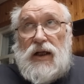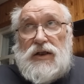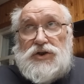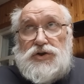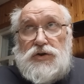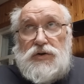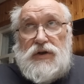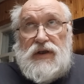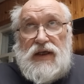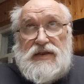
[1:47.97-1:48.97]
что
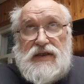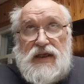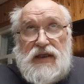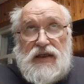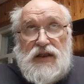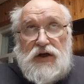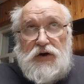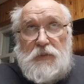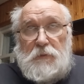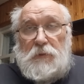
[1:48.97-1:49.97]
есть некий
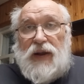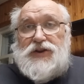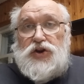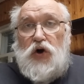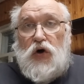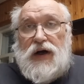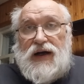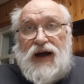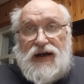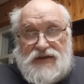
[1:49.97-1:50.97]
такой поток
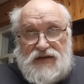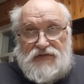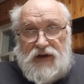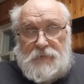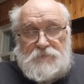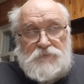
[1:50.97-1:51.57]
газовый,